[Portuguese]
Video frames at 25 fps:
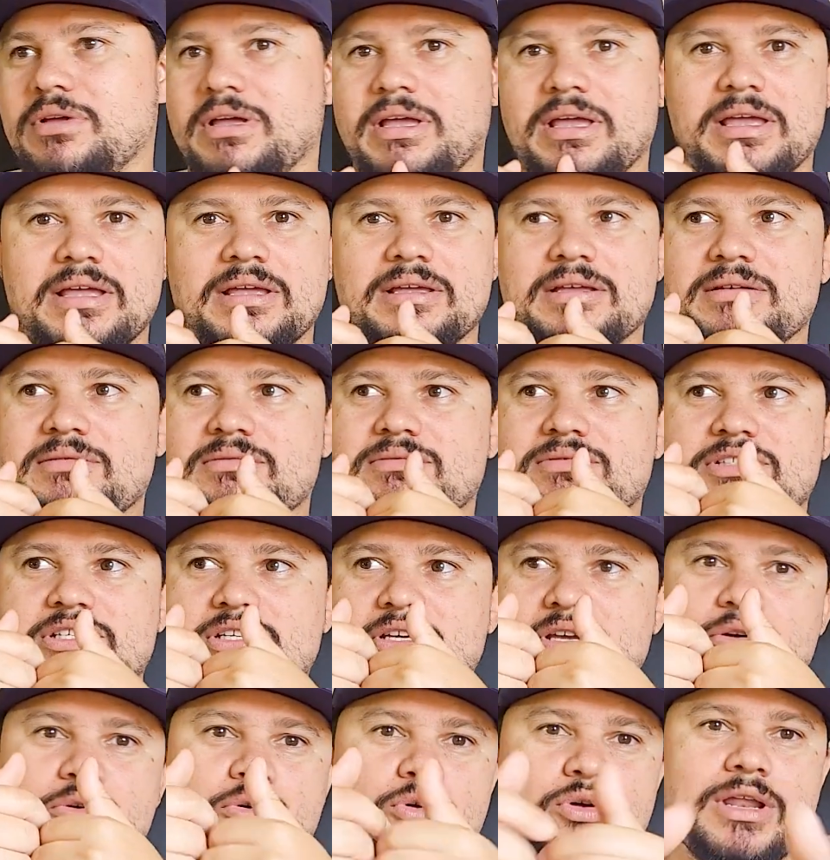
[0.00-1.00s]
É,
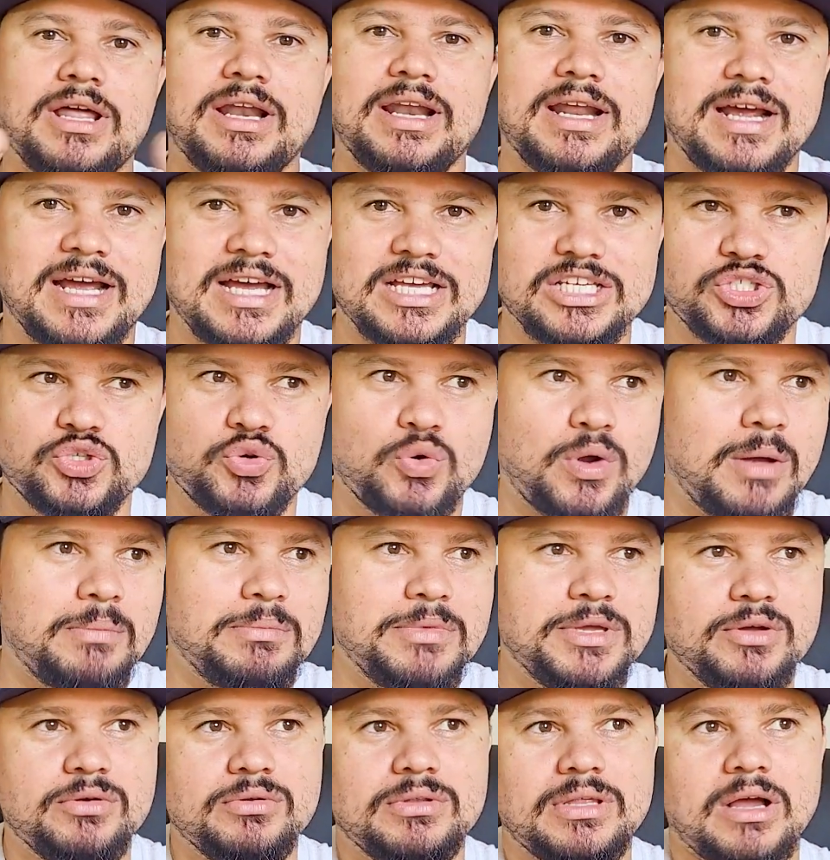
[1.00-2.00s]
chegou lá na casa de um
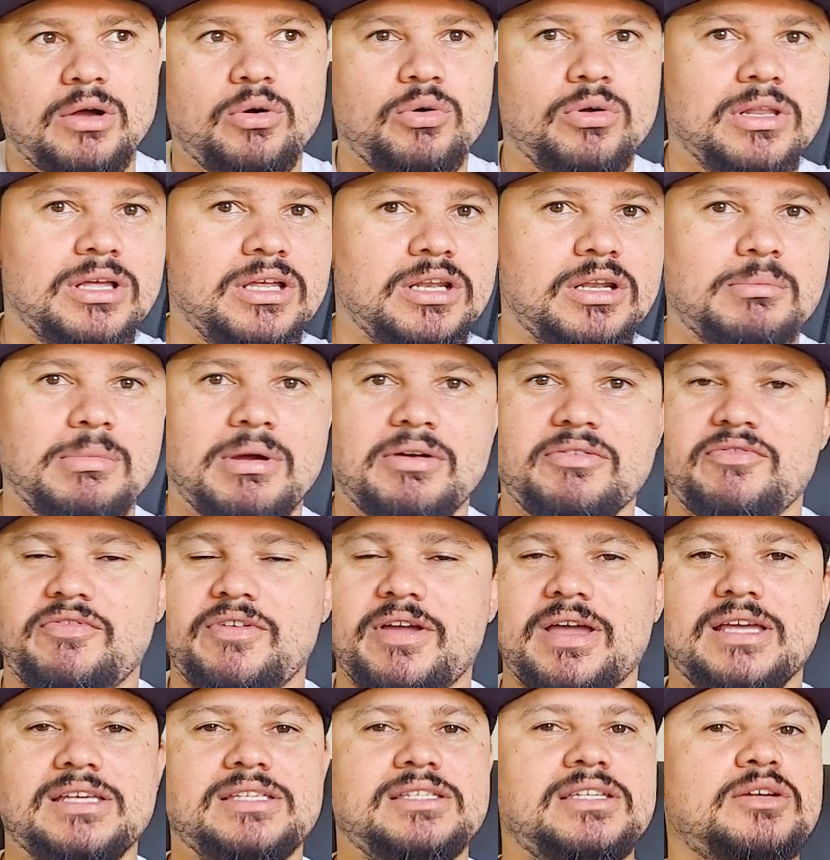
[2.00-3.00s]
amigo, tá rolando uma
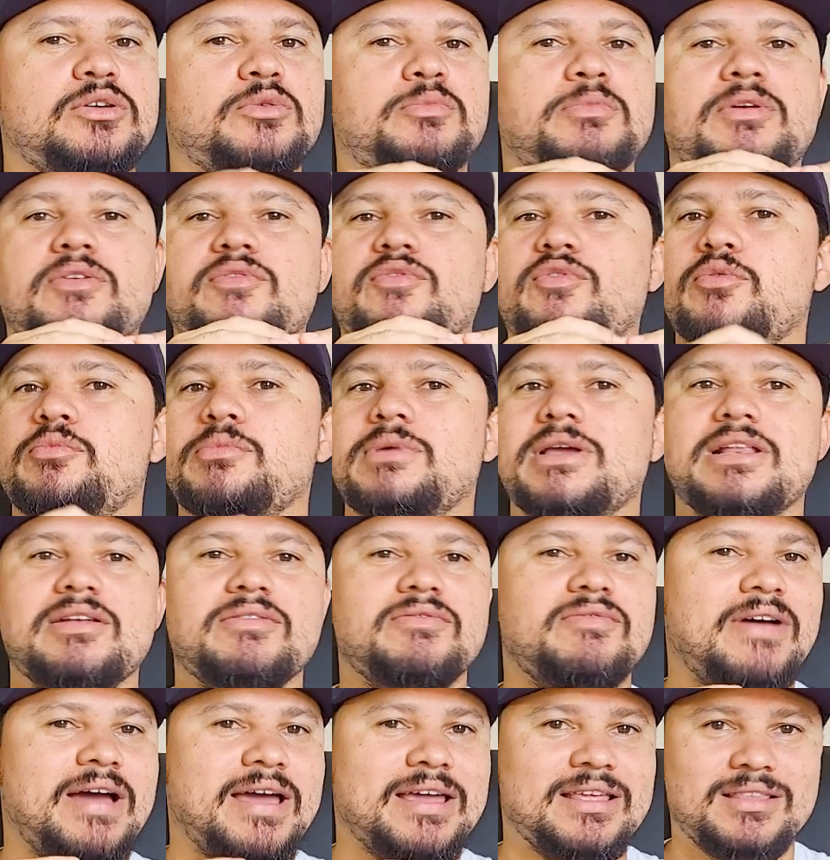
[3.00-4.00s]
festa, o perfume ele
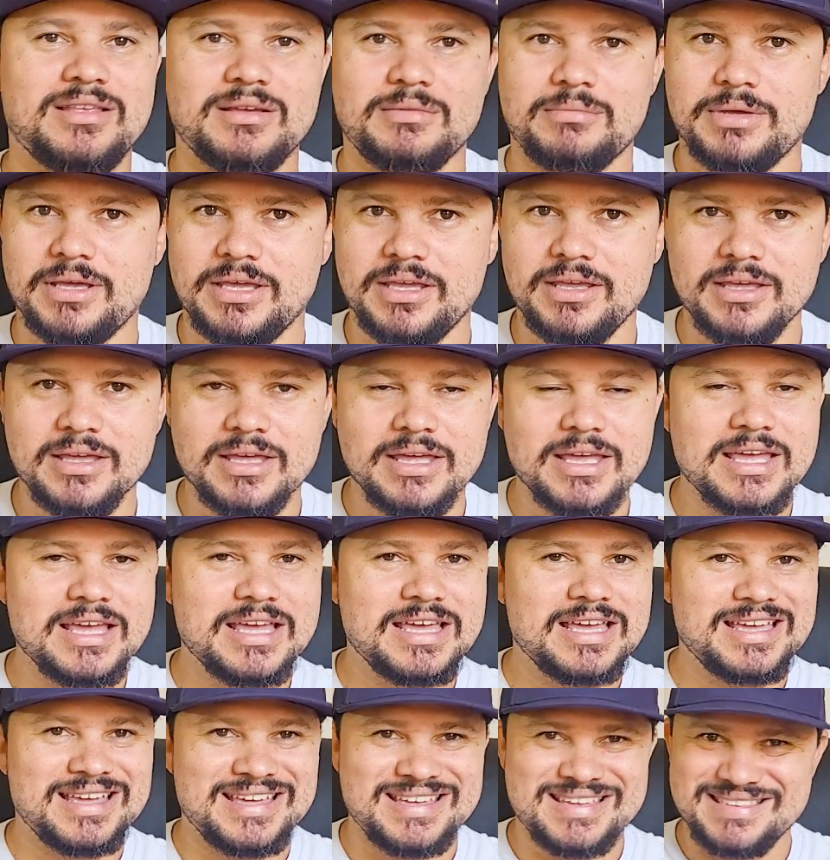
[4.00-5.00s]
vai também
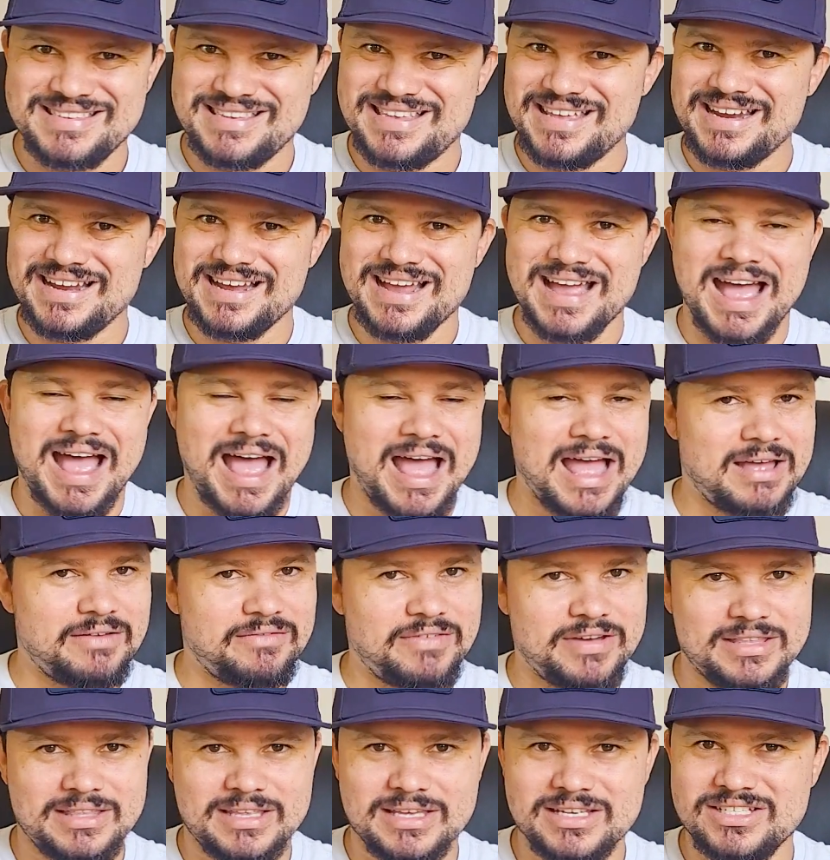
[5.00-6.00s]
entregar,
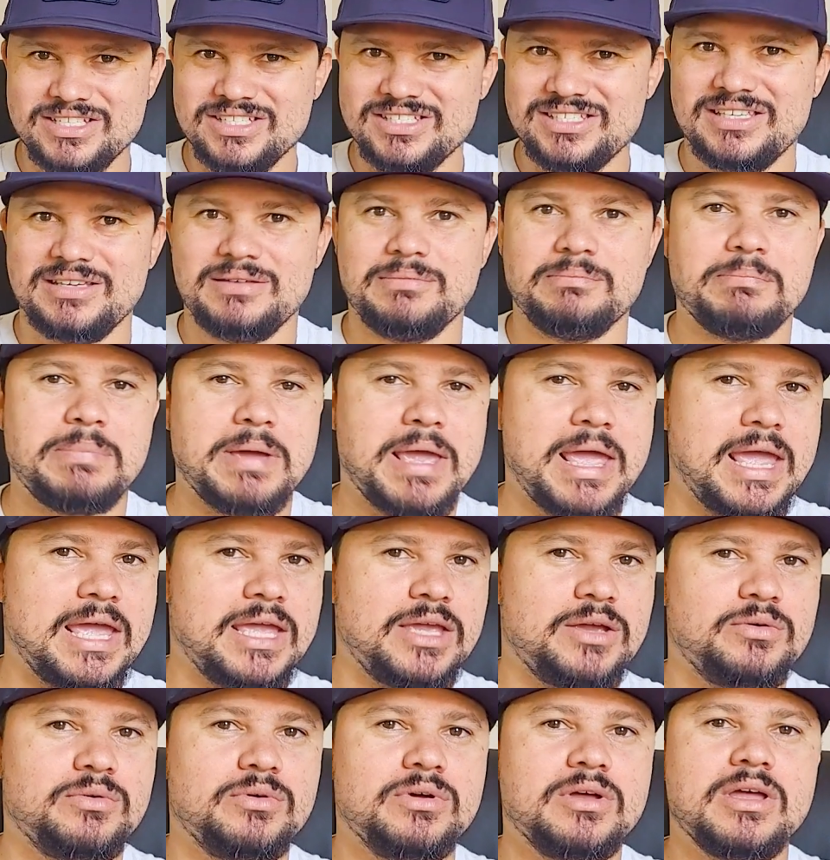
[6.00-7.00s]
vai ter
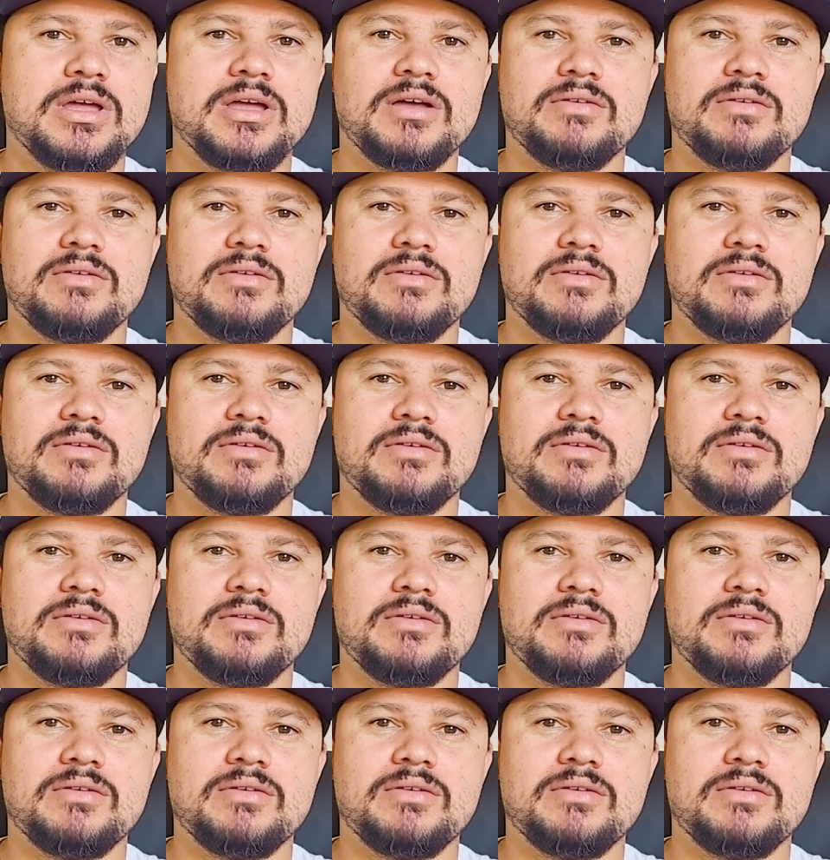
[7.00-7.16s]
desempenho,